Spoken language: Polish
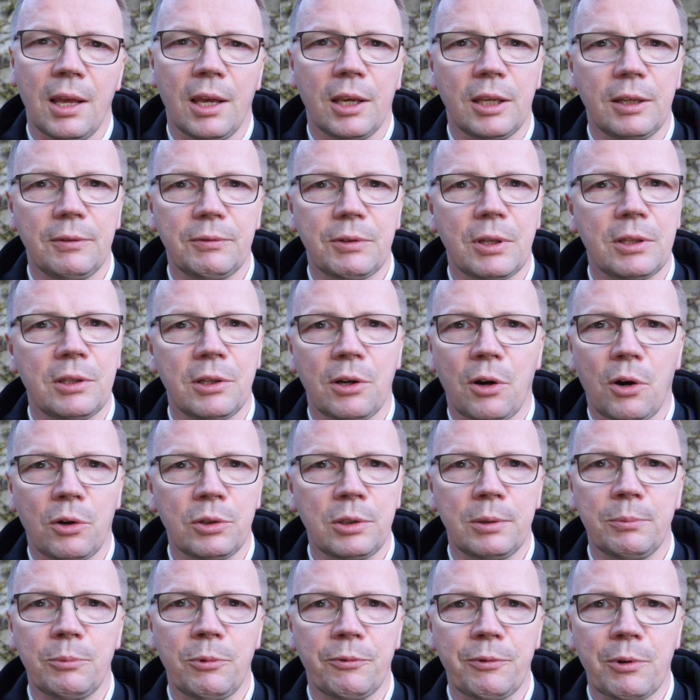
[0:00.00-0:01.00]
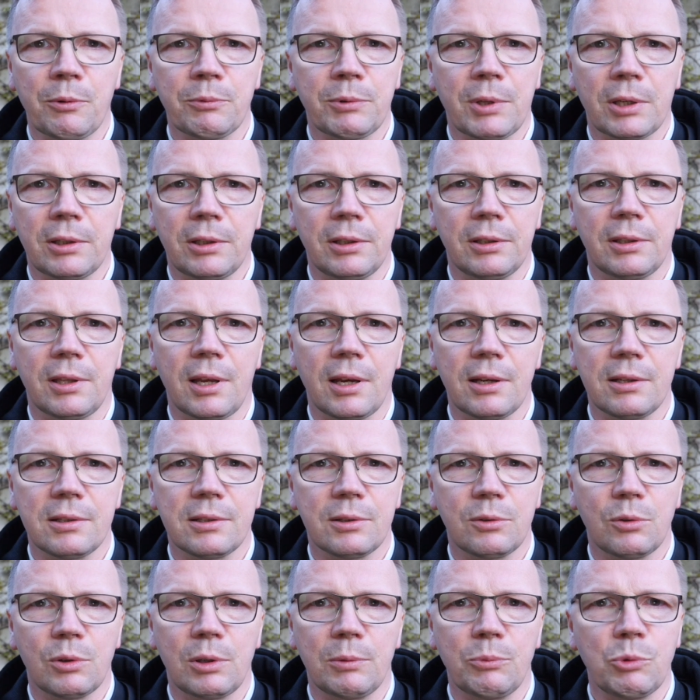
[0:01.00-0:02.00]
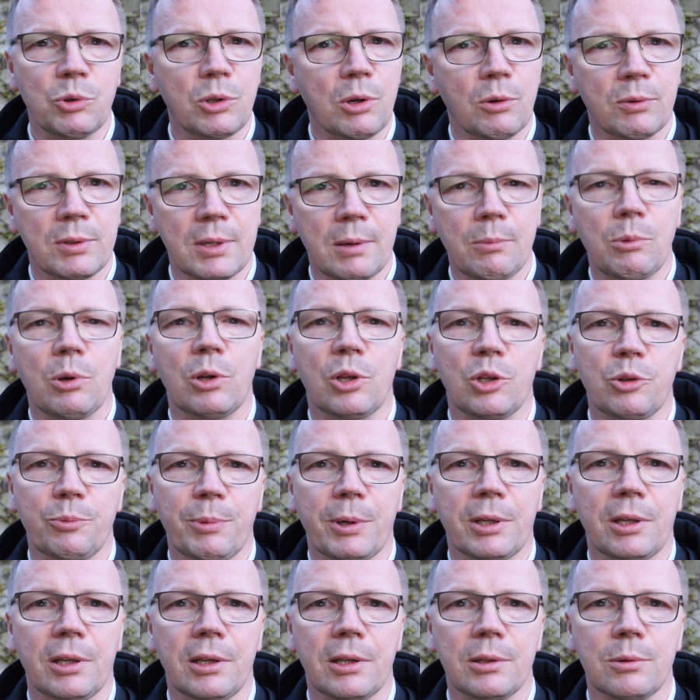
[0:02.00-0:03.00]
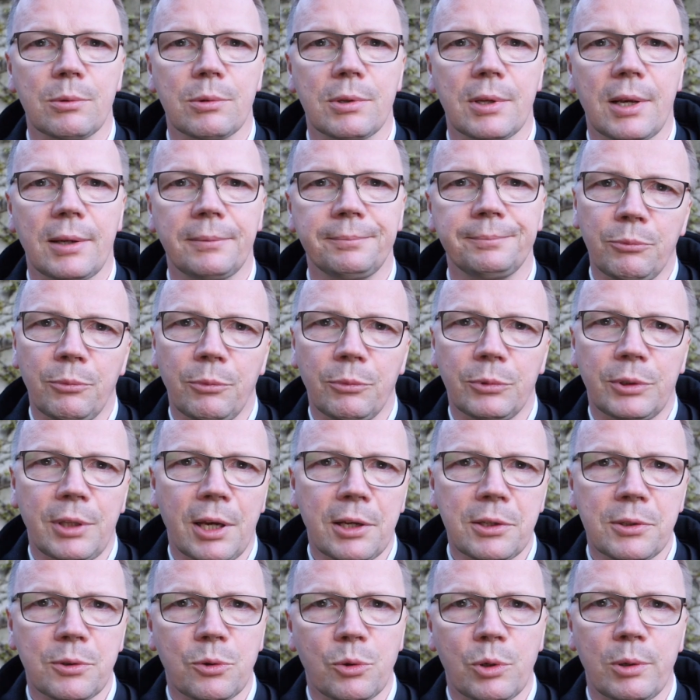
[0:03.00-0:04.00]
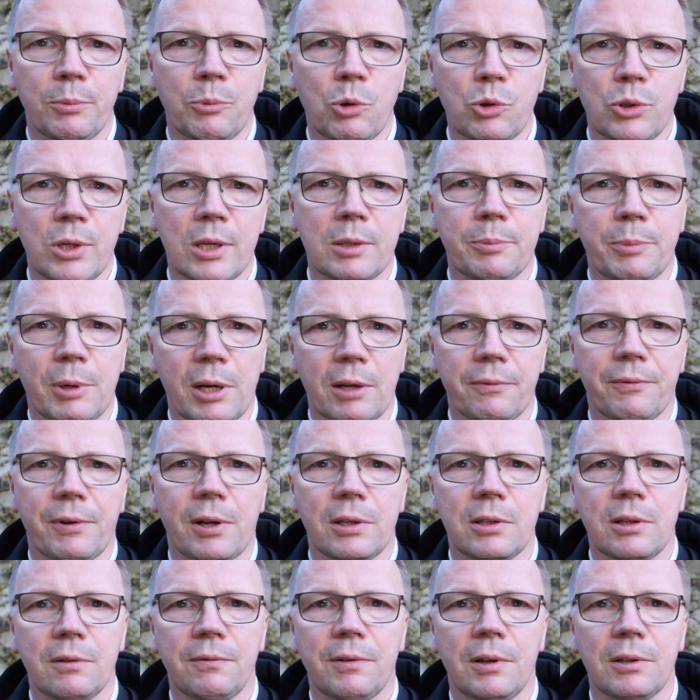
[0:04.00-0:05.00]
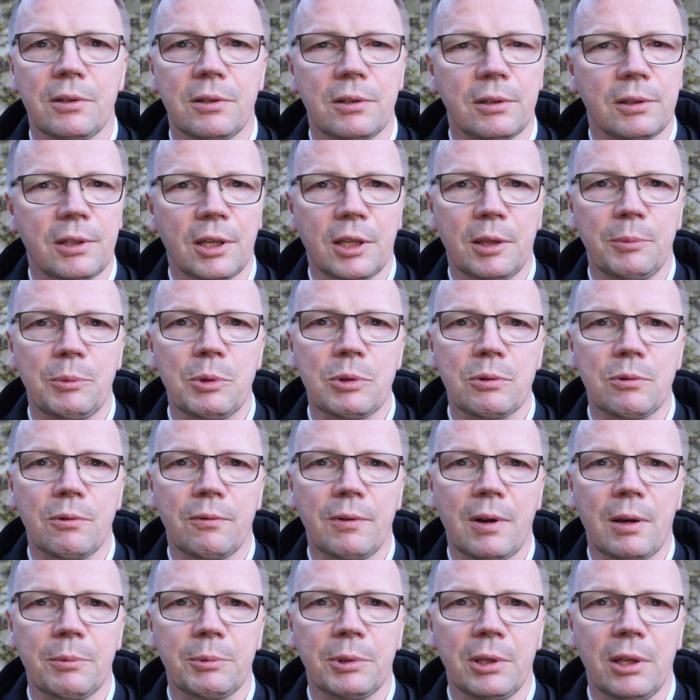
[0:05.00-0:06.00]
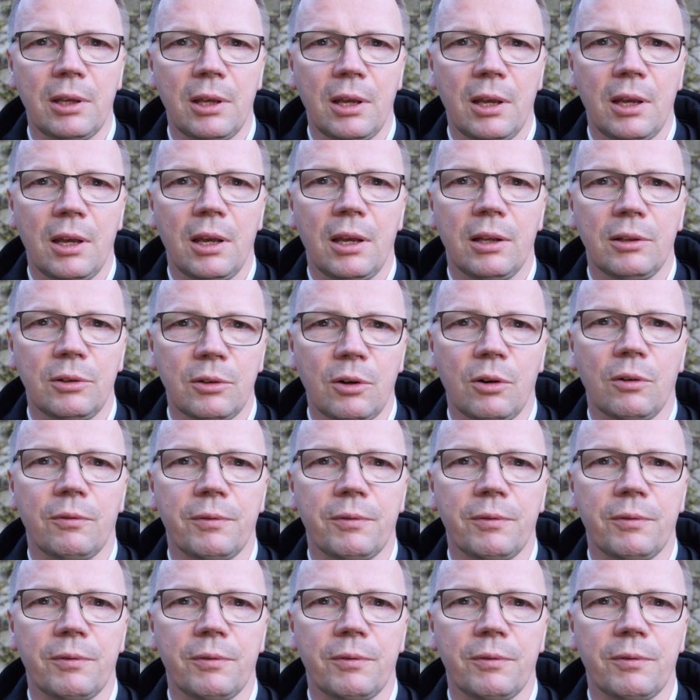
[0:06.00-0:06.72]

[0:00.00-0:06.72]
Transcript: I wtedy oni mówią taki tekst, który musiał zaboleć Pana Jezusa. Tekst, który można sparafrazować takimi słowami: No,